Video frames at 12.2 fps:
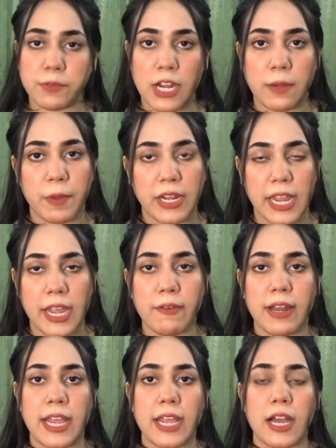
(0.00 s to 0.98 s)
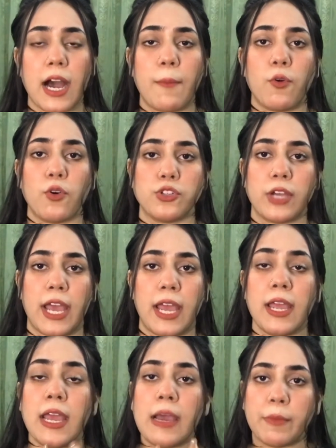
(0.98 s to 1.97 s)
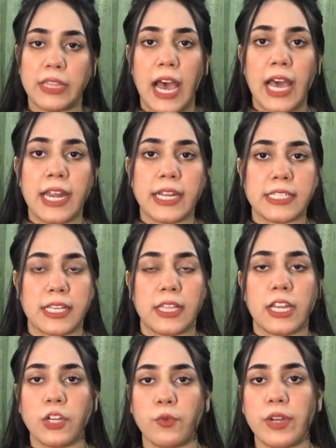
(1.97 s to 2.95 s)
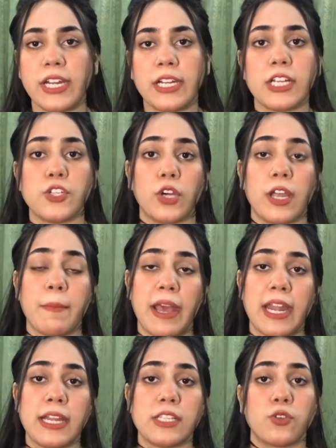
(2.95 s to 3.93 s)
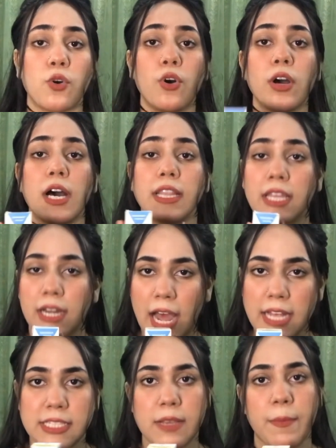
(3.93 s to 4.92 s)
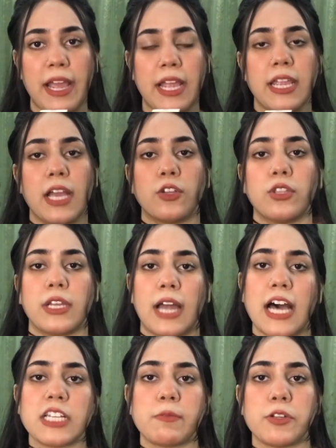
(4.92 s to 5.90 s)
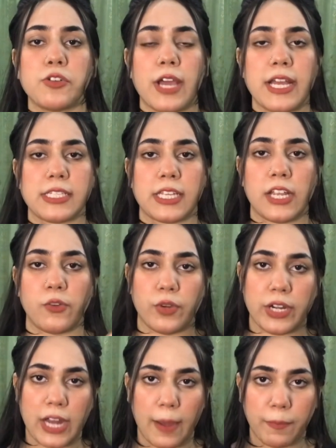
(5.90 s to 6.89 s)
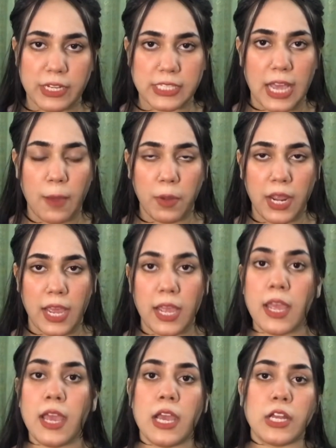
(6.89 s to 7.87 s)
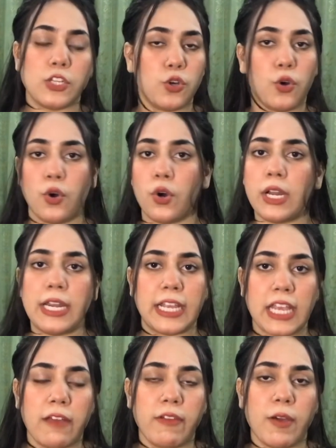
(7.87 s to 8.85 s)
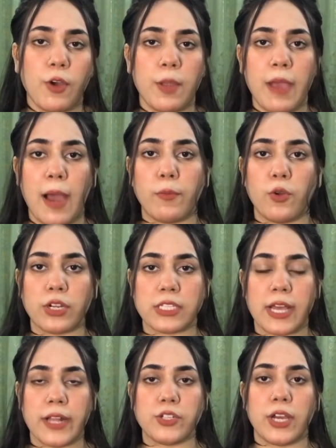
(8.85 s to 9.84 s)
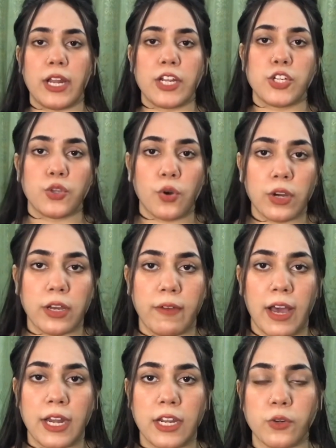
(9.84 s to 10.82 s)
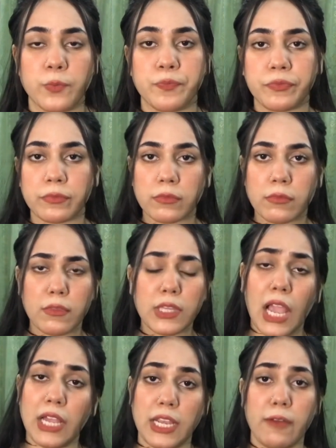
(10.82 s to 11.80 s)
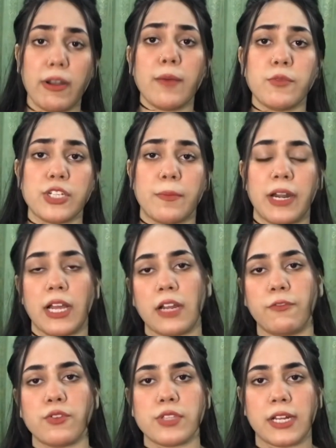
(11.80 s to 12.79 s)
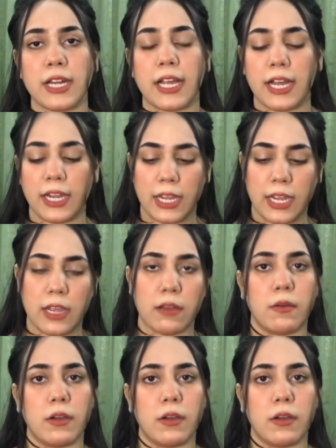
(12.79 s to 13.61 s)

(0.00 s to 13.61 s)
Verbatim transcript: वेबसाइट पे ये वाले आपको जो है बता रहे हैं कि इसके अंदर इंग्रेडिएंट है जो कि मैंने इसको दराज से बाई किया तो दराज पे जो है इसकी इंग्रीडियंट आपके सामने है जो लिखे हुए हैं वही मैं आप लोग के साथ जो है ना शो करवा रही हूँ ये वाला मुझे बड़ा कंफ्यूजिंग लगा कि